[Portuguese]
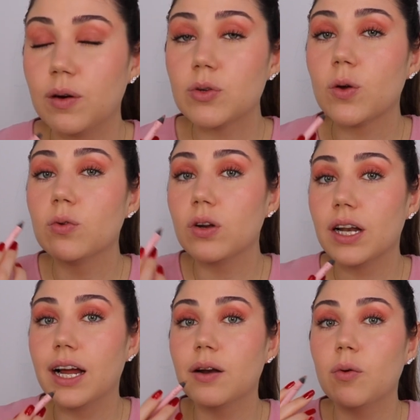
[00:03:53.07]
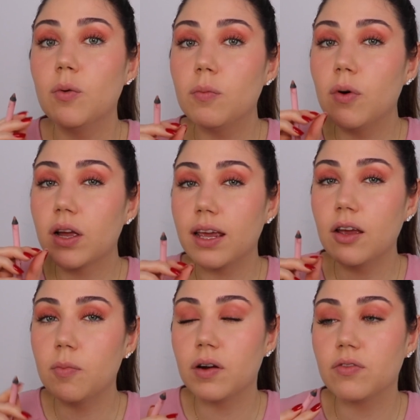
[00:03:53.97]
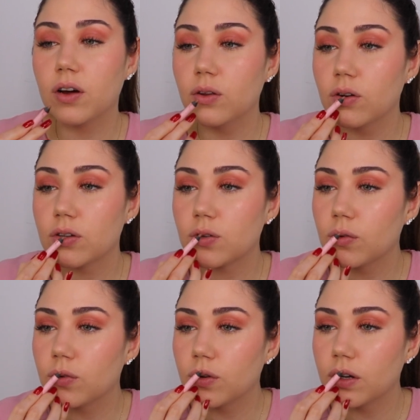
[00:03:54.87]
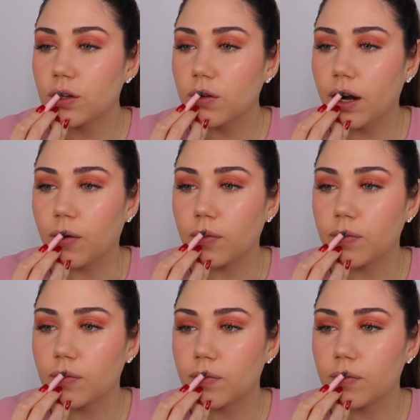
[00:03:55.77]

Vamos contornar um pouquinho pouquinho para fora do nosso contorno natural.